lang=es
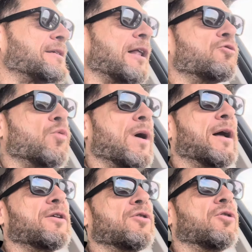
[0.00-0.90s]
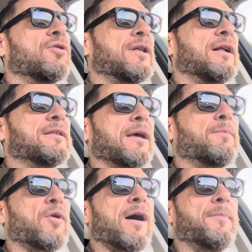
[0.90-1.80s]
santuario del
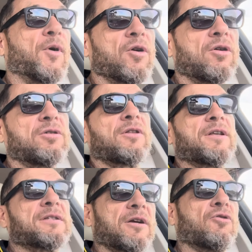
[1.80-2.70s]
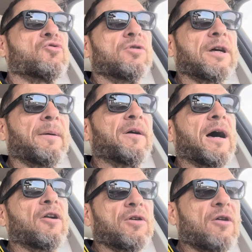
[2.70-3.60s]
templo de Apolo, donde se consultaba
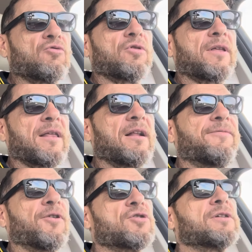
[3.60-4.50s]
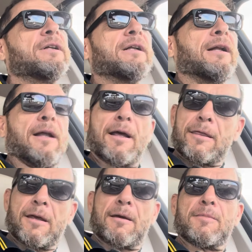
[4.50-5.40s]
al oráculo de Delfos, le
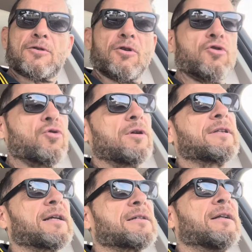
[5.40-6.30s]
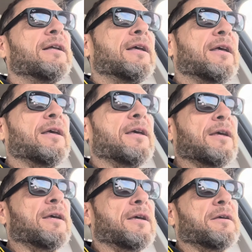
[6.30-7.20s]
hice mis consultas
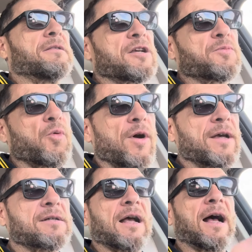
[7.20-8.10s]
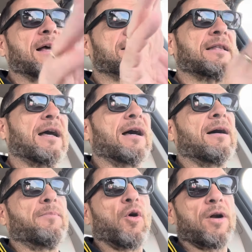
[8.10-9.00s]
y después hasta
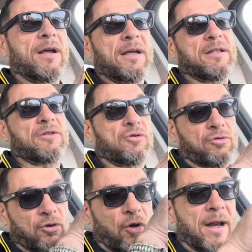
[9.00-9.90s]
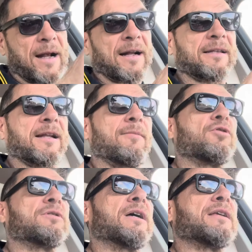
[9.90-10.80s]
por toda la carretera de
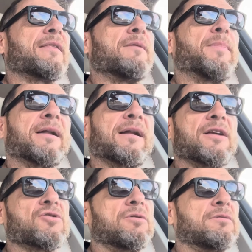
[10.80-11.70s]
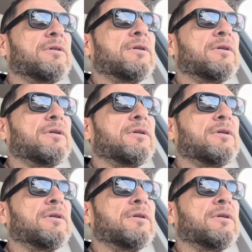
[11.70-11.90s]
montaña del Parnaso,